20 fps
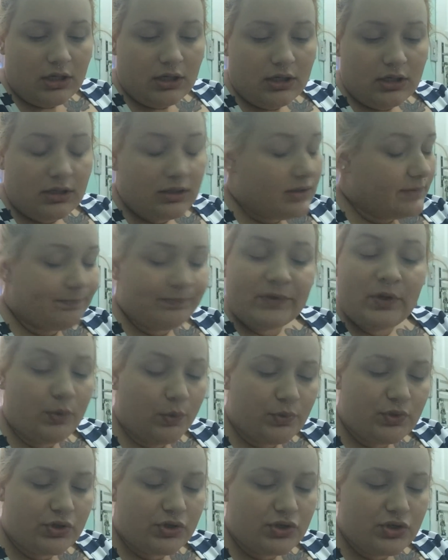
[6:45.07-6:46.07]
um,
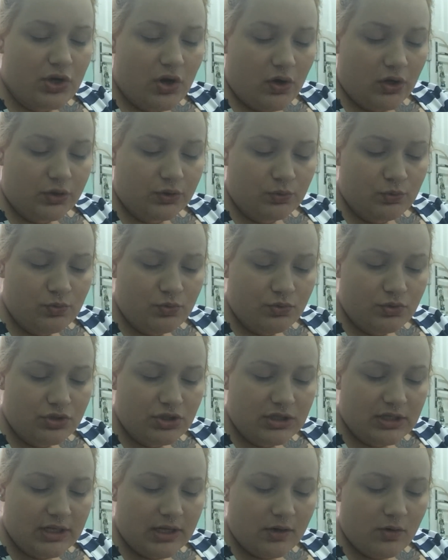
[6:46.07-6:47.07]
Rouge Dior
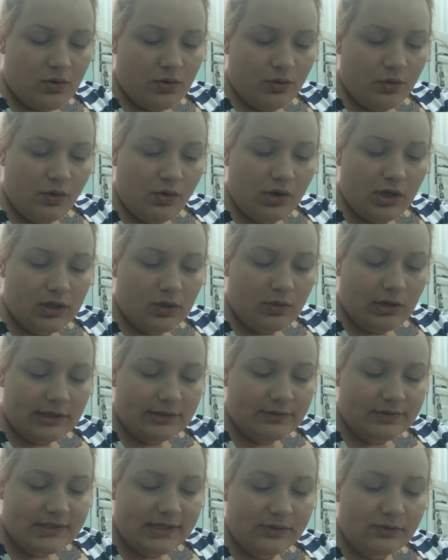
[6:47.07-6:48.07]
Nude na cor
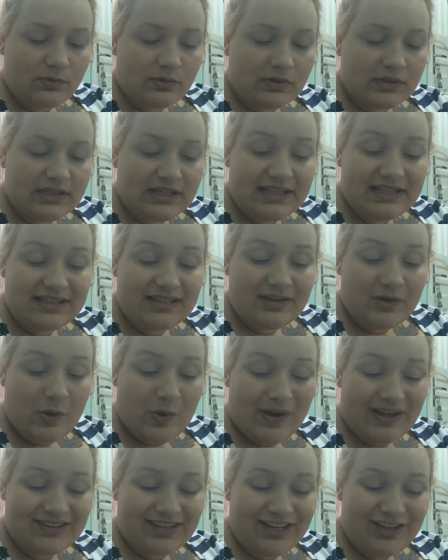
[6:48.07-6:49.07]

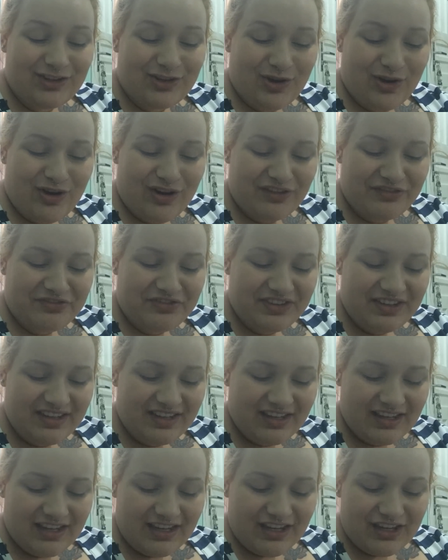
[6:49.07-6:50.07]

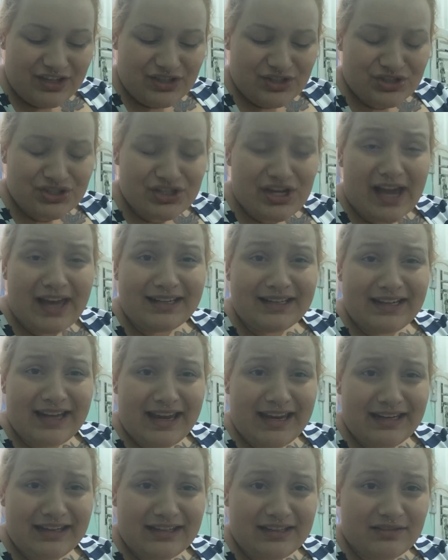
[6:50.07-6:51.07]
459
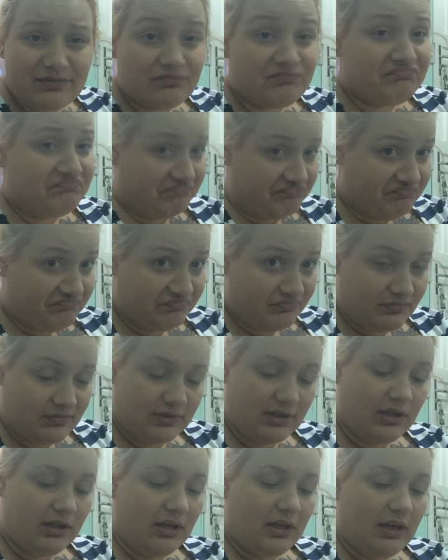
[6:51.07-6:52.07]
Charnelle.
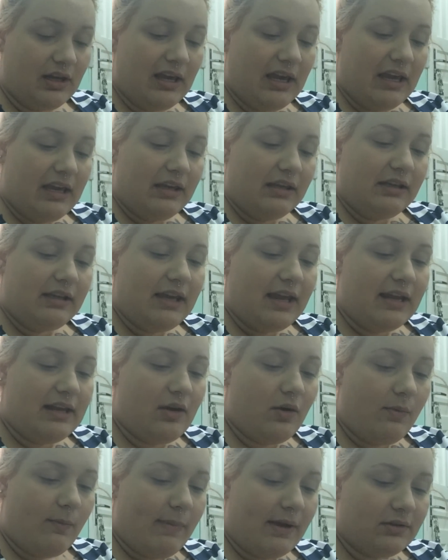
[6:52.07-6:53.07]
E ele
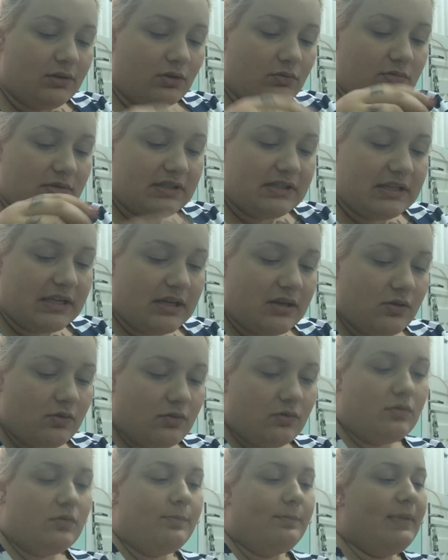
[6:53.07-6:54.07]
é um
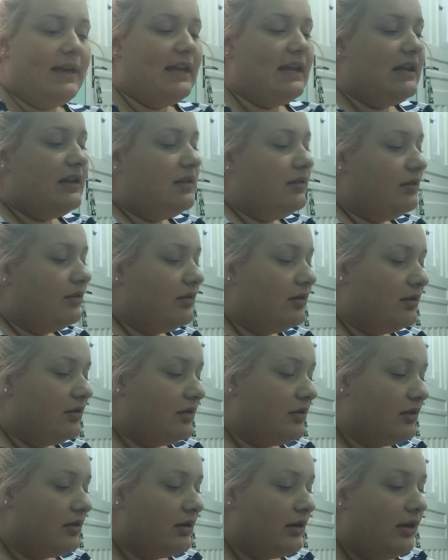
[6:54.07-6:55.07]
batomzinho bem
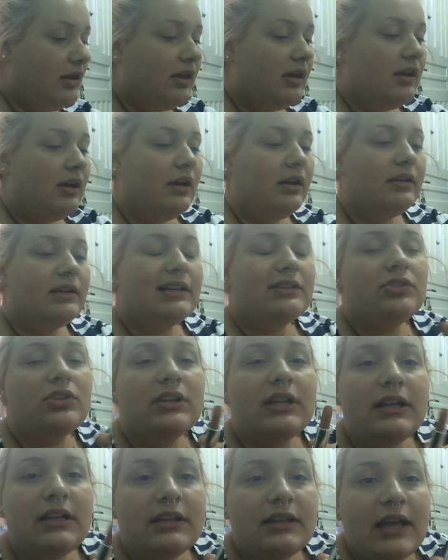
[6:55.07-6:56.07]
da
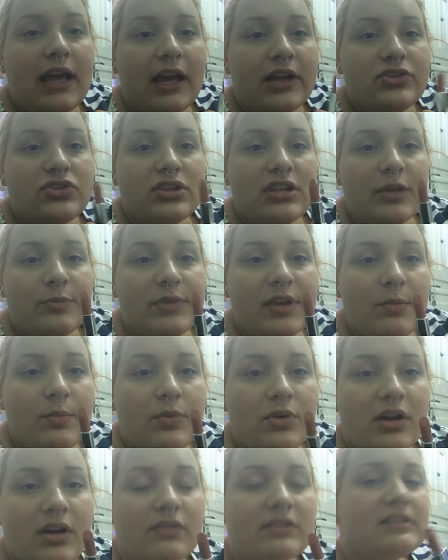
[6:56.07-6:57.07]
tonalidade da minha
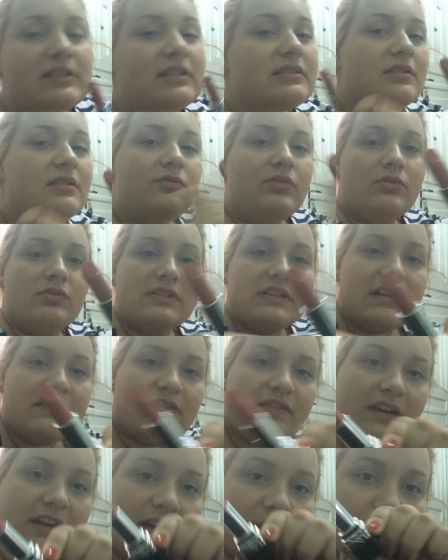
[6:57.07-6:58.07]
boca. Vocês não vão conseguir
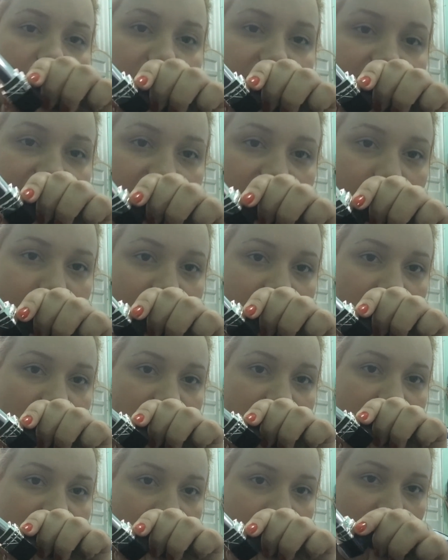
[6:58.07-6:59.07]
ver aqui por essa câmera
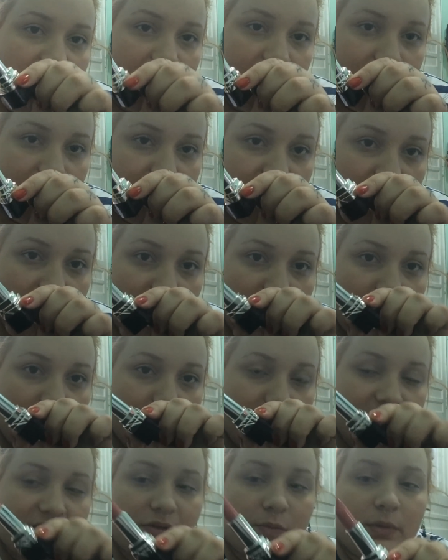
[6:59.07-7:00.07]
do celular,
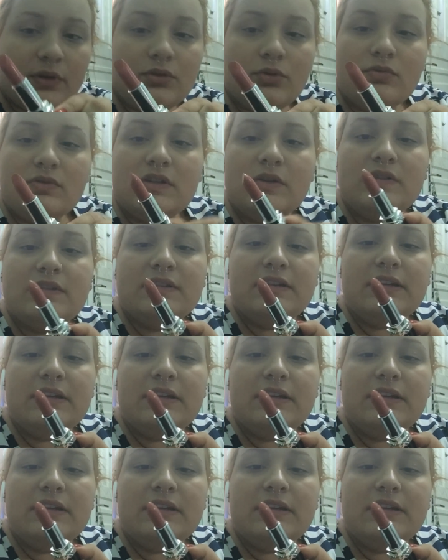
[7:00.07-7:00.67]
mas é um batomzinho